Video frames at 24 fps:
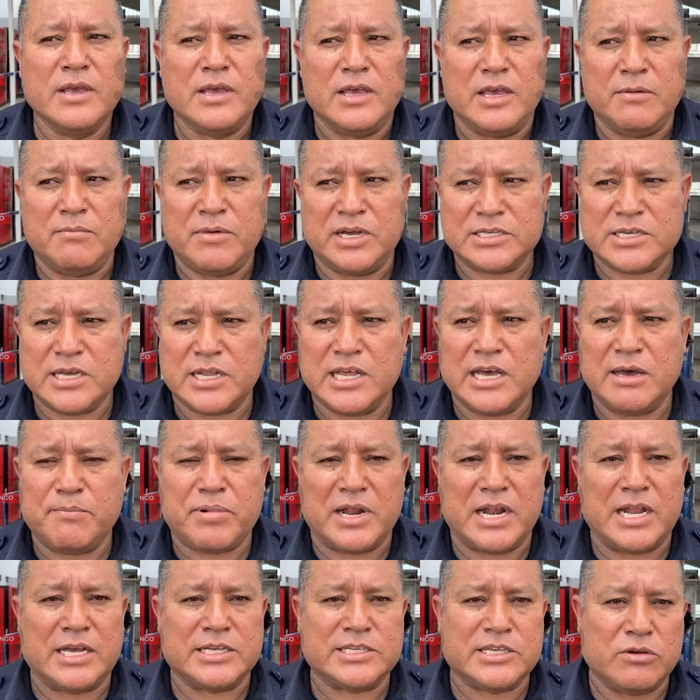Y más que nada
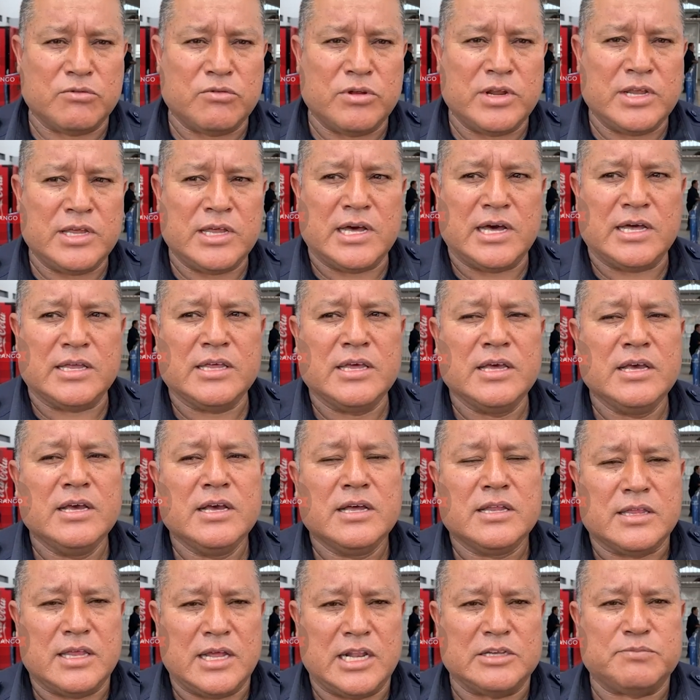para la seguridad
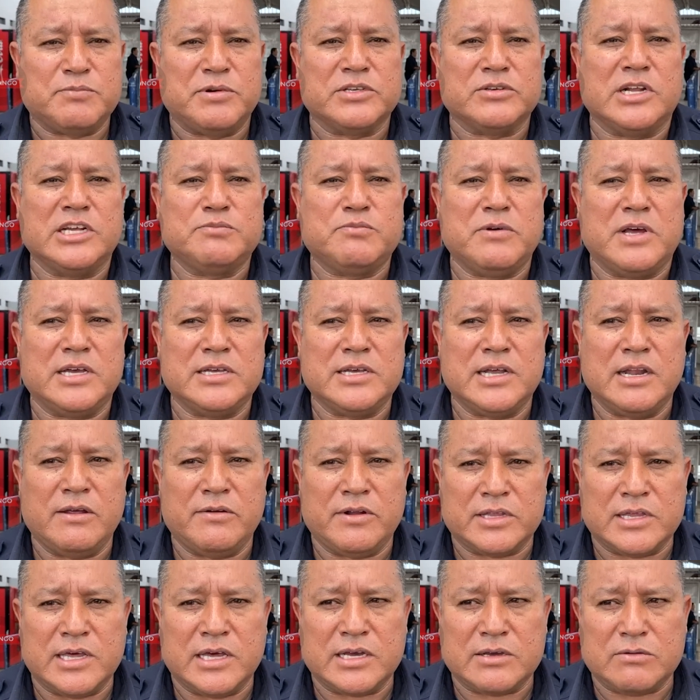de las personas privadas de la
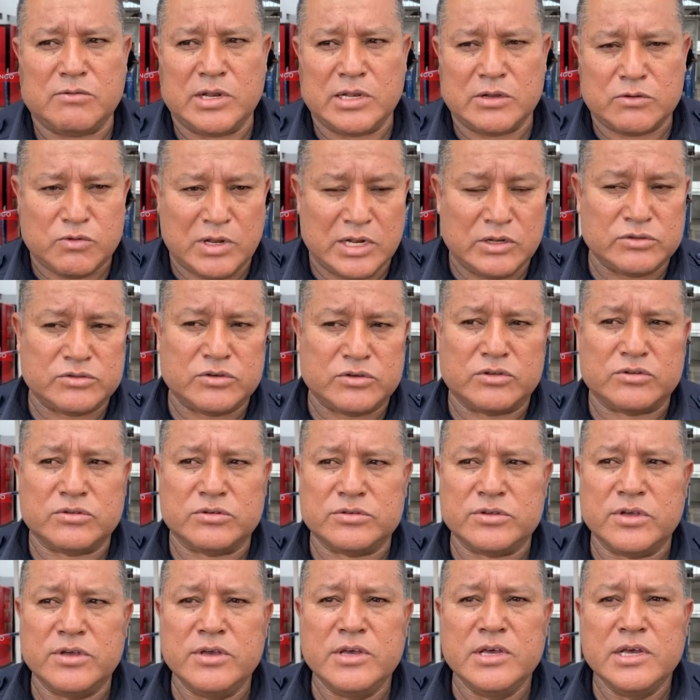libertad, con el cual nosotros
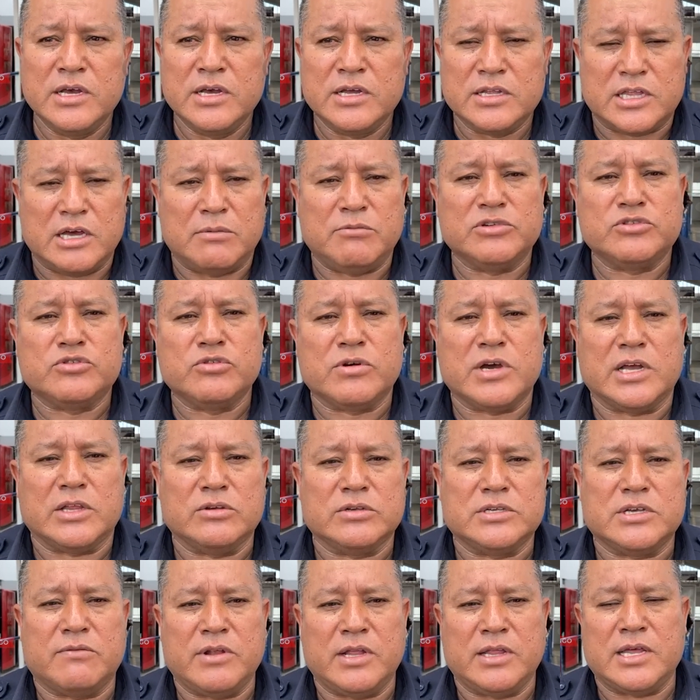estamos
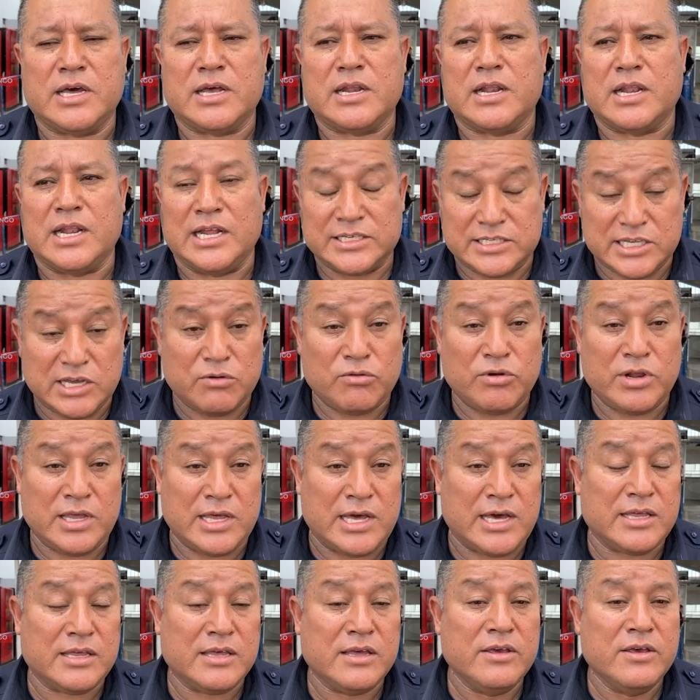sujetos a brindar la
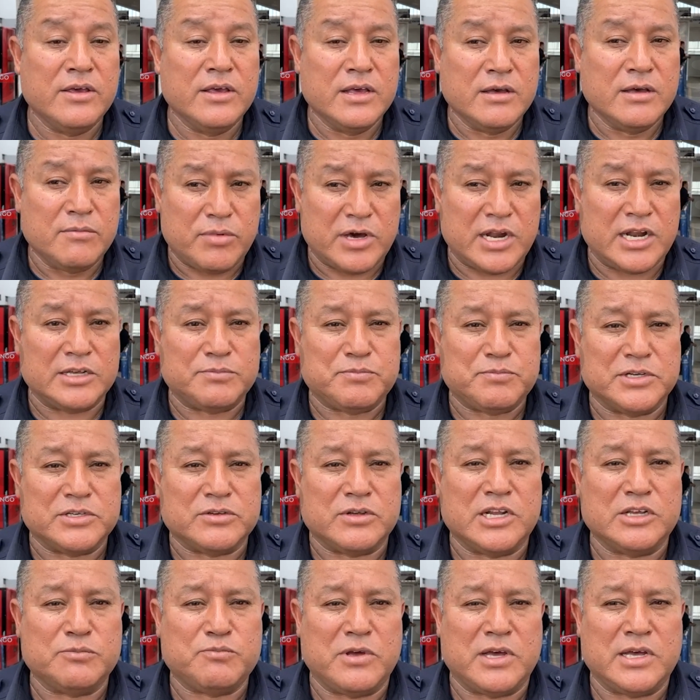seguridad para las
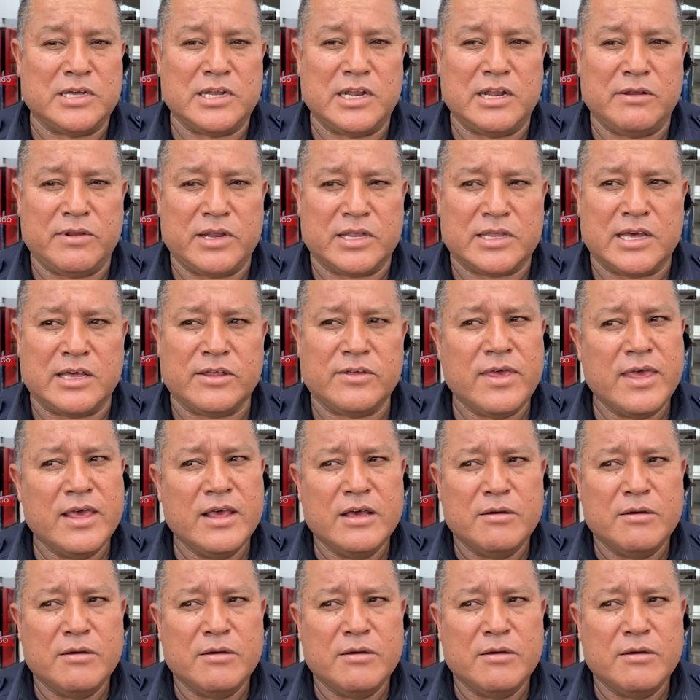personas privadas de la libertad,